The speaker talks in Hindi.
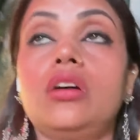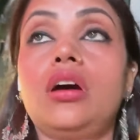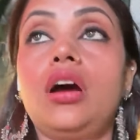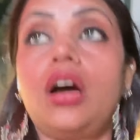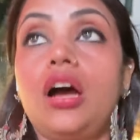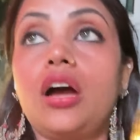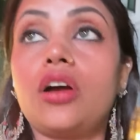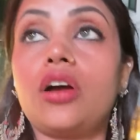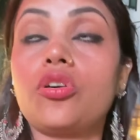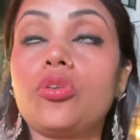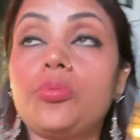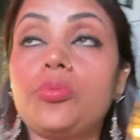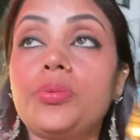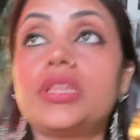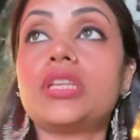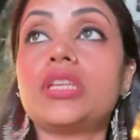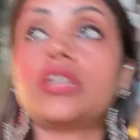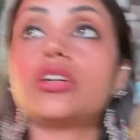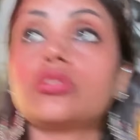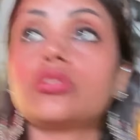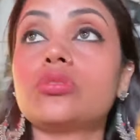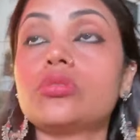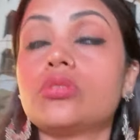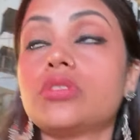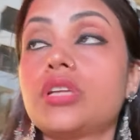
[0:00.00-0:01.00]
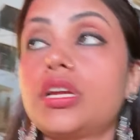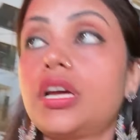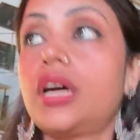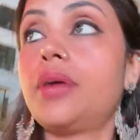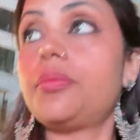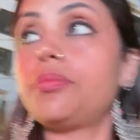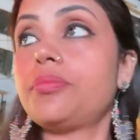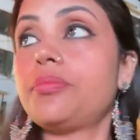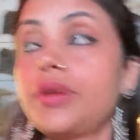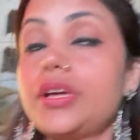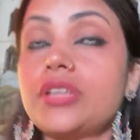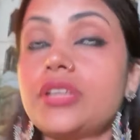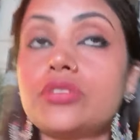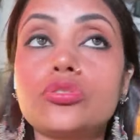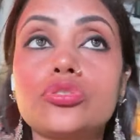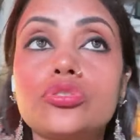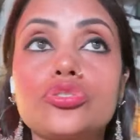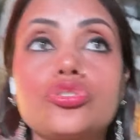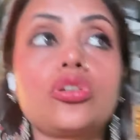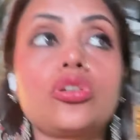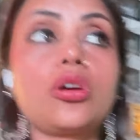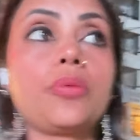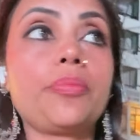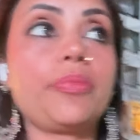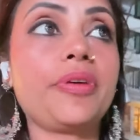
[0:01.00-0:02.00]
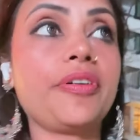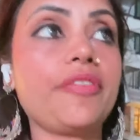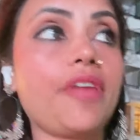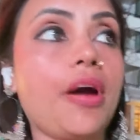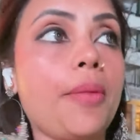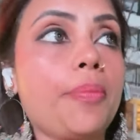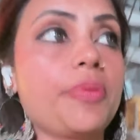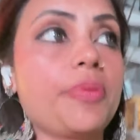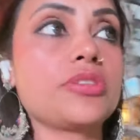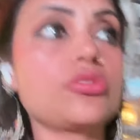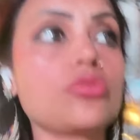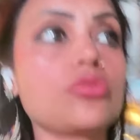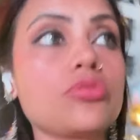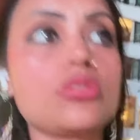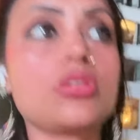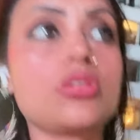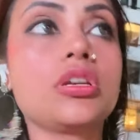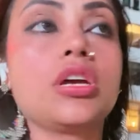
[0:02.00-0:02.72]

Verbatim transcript: आँखों में दर्द हो रहा है अब मैं सोच रही हूँ अब मैं वापस उस